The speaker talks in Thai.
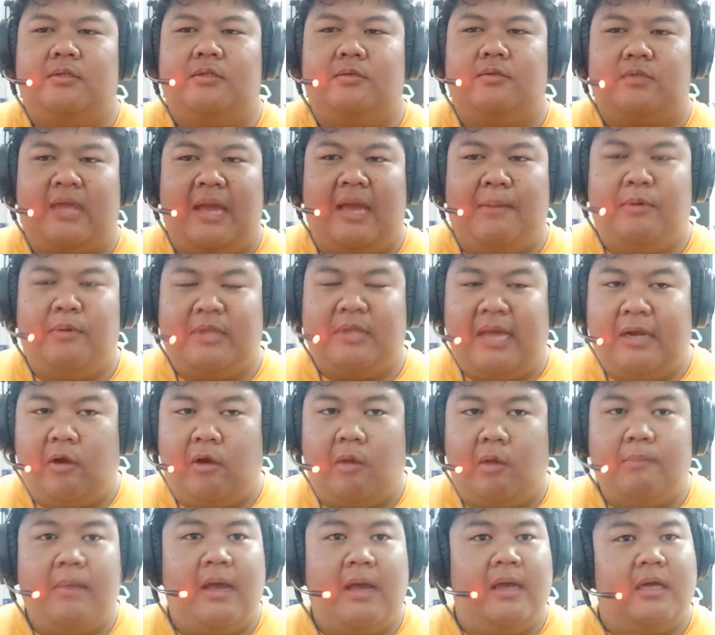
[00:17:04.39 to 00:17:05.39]
สุดท้ายพอธาน
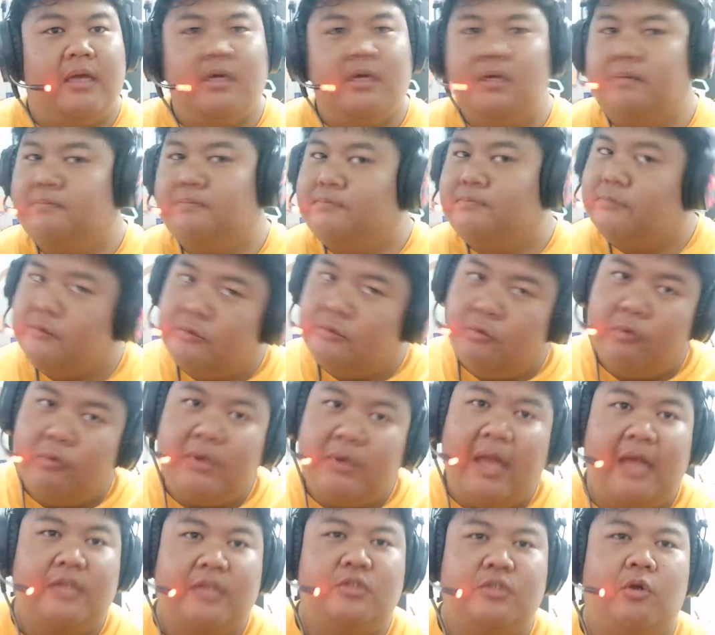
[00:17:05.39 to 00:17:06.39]
อสมาคือทุก
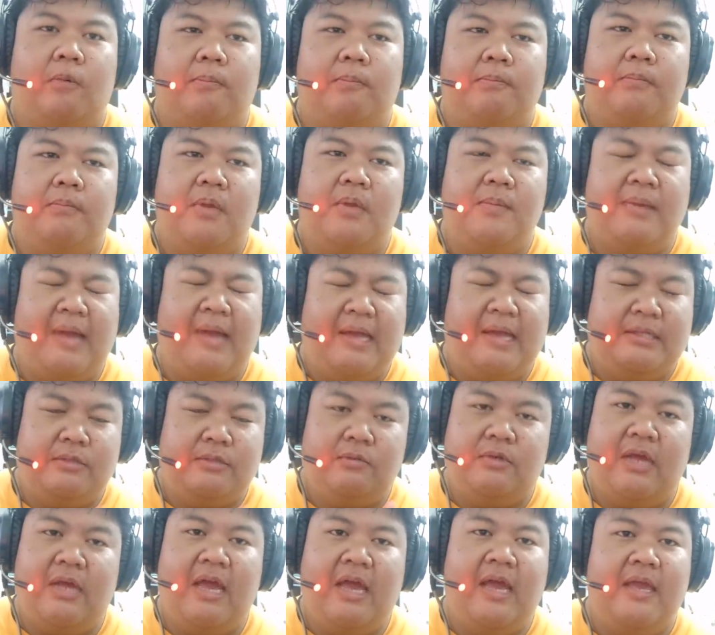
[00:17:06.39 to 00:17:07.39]
อย่างจบไม่มีใคร
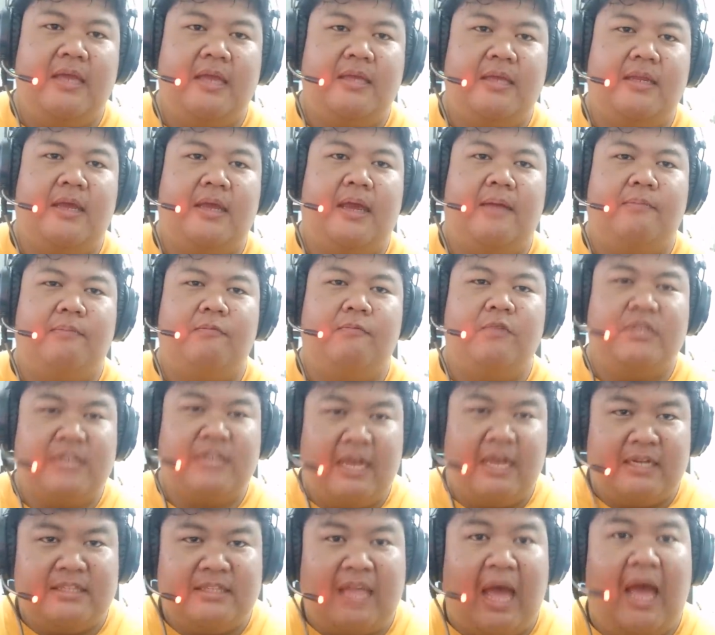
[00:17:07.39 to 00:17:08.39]
สู้ได้นะครับวิ
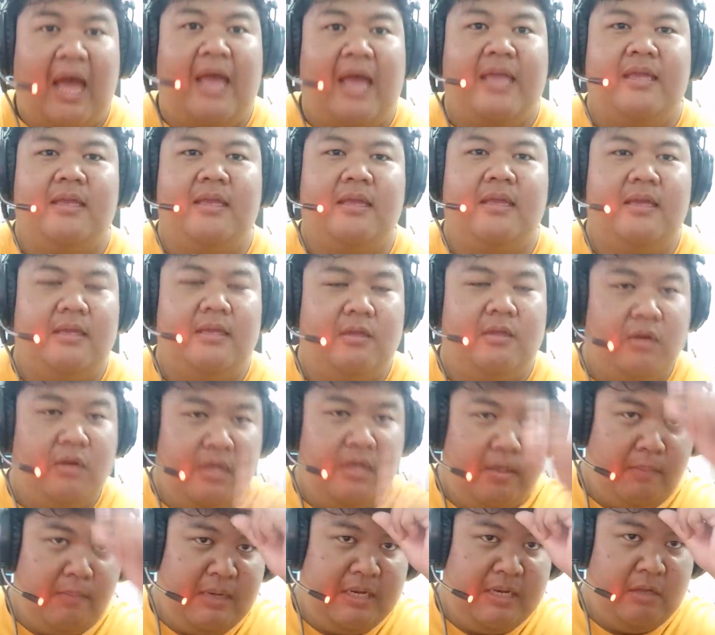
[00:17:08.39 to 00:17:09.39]
ชั่นตายโดน
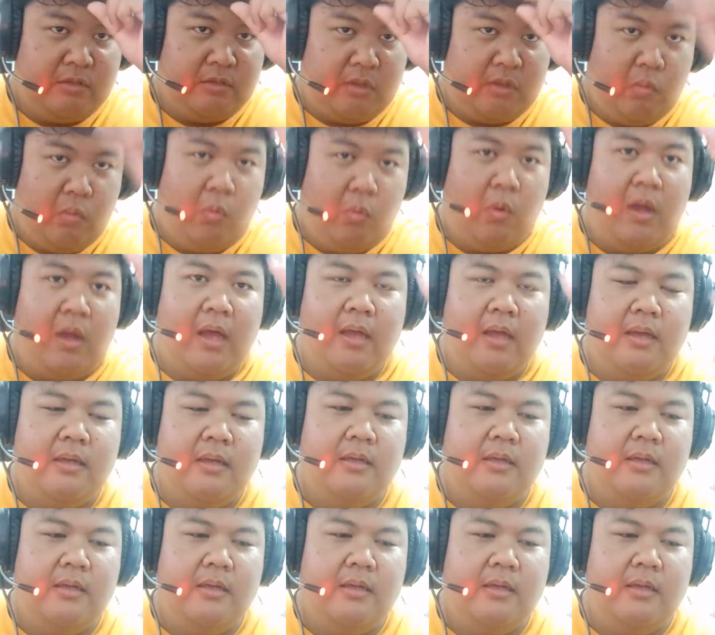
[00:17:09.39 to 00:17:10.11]
ดึงมานิวจากหัว